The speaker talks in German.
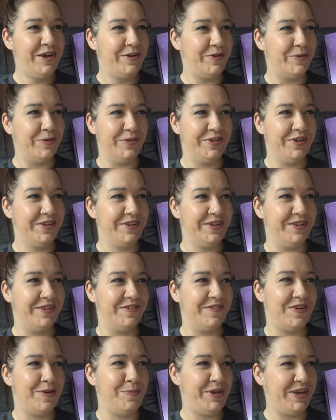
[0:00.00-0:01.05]
Und
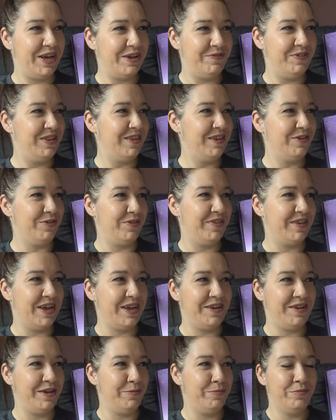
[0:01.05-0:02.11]
es war mega witzig und
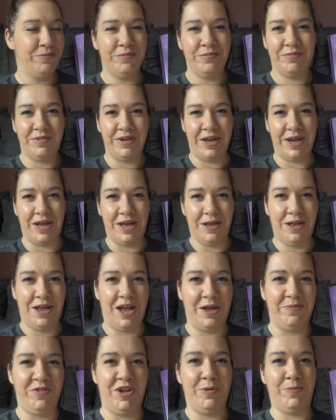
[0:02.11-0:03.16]
seitdem ja,
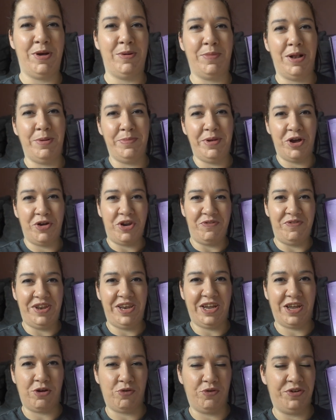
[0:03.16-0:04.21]
haben wir immer mal mehr oder
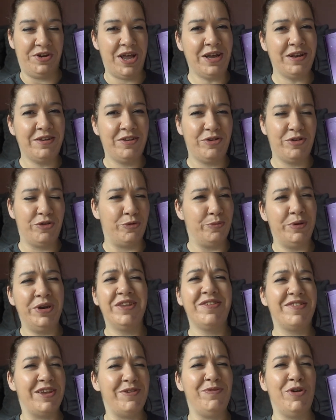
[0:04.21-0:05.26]
weniger Kontakt.
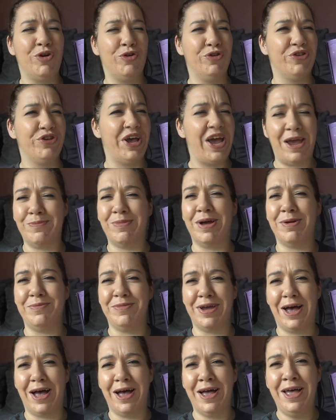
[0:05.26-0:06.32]
Zumindest sehen wir uns einmal im
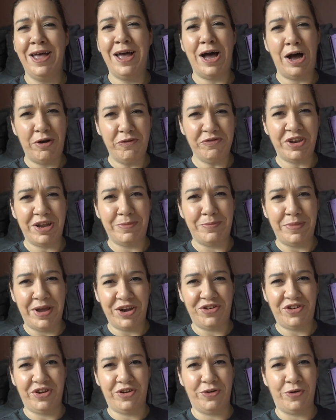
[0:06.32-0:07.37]
Jahr auf der
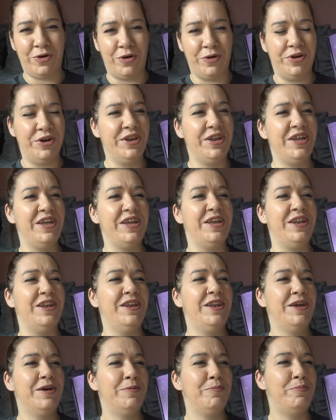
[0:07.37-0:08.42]
MagicCon
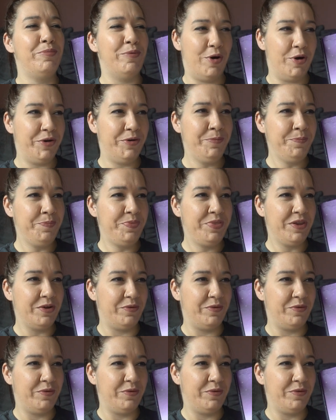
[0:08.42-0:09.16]
in Bonn.